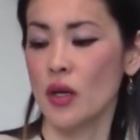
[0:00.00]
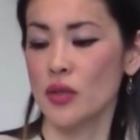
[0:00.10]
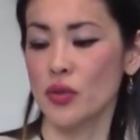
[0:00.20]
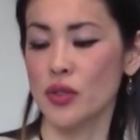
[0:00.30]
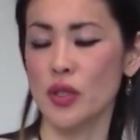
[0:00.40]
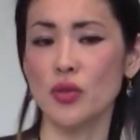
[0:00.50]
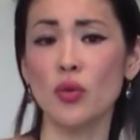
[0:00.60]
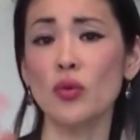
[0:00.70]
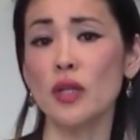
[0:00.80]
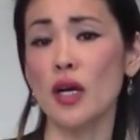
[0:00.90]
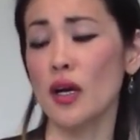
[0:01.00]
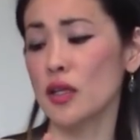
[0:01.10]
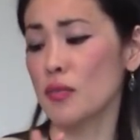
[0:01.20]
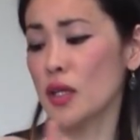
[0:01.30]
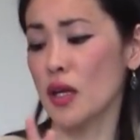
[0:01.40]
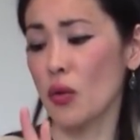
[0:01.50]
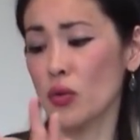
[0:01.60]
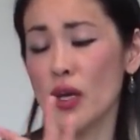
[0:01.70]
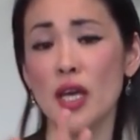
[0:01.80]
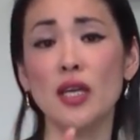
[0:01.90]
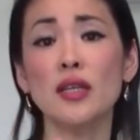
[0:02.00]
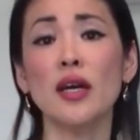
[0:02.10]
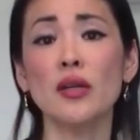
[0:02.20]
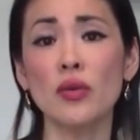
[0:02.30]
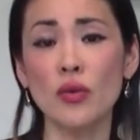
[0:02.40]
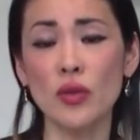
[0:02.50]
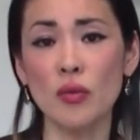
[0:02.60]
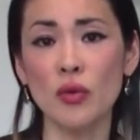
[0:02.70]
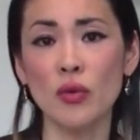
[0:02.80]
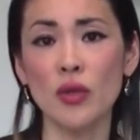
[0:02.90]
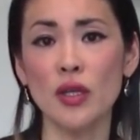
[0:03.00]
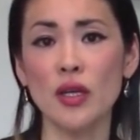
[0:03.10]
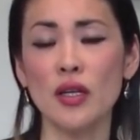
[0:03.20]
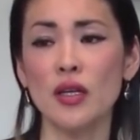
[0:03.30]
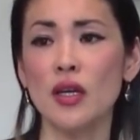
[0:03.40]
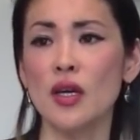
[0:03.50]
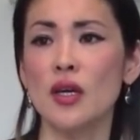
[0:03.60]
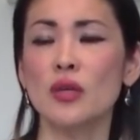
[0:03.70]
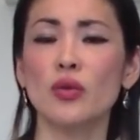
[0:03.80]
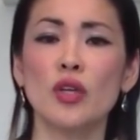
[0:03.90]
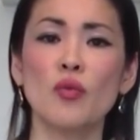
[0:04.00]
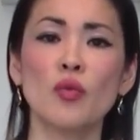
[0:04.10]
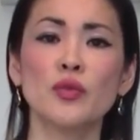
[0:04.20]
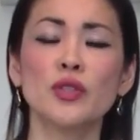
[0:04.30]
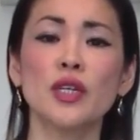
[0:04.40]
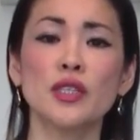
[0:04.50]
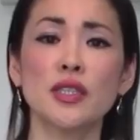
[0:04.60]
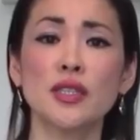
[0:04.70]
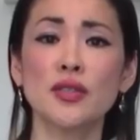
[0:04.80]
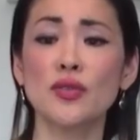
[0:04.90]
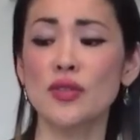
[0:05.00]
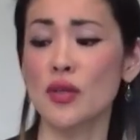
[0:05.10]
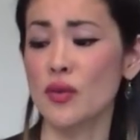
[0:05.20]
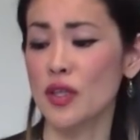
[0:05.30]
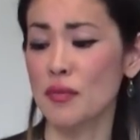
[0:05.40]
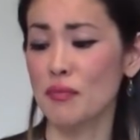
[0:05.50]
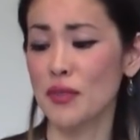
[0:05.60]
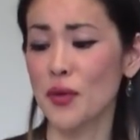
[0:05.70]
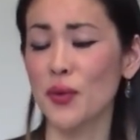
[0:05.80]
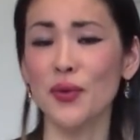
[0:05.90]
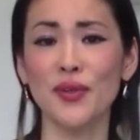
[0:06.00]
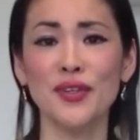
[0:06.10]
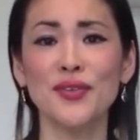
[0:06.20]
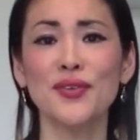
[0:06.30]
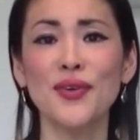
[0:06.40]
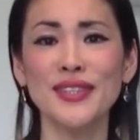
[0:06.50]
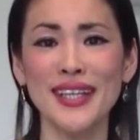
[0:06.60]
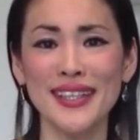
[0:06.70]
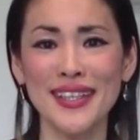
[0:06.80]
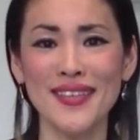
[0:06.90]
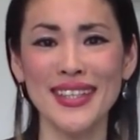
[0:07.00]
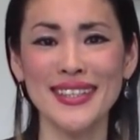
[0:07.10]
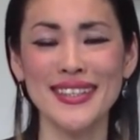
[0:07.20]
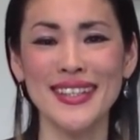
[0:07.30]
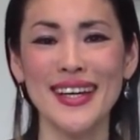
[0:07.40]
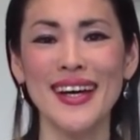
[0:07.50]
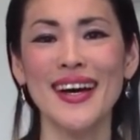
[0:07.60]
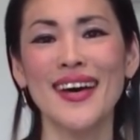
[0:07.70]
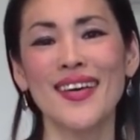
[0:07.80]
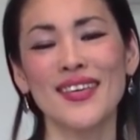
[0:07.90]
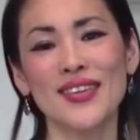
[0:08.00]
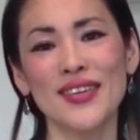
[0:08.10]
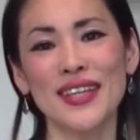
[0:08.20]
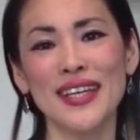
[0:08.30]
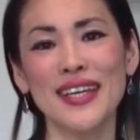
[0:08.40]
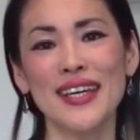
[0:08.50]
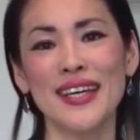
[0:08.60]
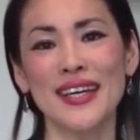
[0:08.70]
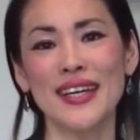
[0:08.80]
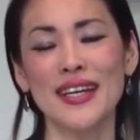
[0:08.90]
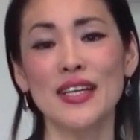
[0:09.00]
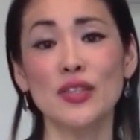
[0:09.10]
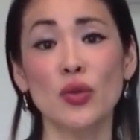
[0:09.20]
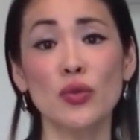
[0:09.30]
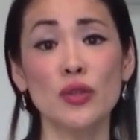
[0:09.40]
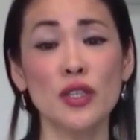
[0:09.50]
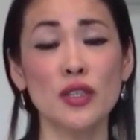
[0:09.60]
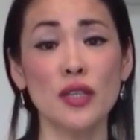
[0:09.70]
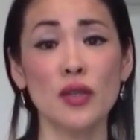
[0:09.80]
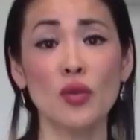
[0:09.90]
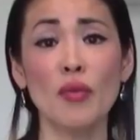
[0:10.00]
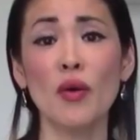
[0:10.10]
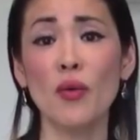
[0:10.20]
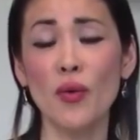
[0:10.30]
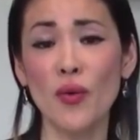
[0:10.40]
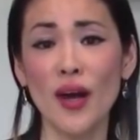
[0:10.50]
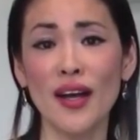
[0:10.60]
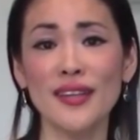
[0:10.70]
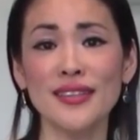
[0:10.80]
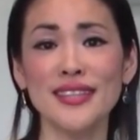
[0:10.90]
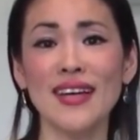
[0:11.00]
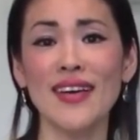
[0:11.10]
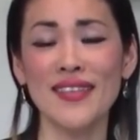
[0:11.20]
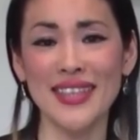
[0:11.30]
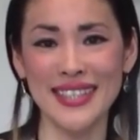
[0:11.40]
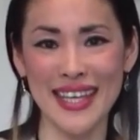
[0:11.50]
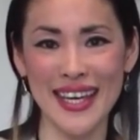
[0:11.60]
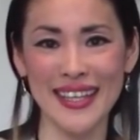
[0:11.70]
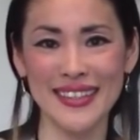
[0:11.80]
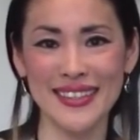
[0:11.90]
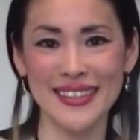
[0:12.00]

そしてその中にまたこの液体のようなものを入れたり、とても難しい技術なのに見事に融合されています。本当に職人さんの真心が伝わりますね。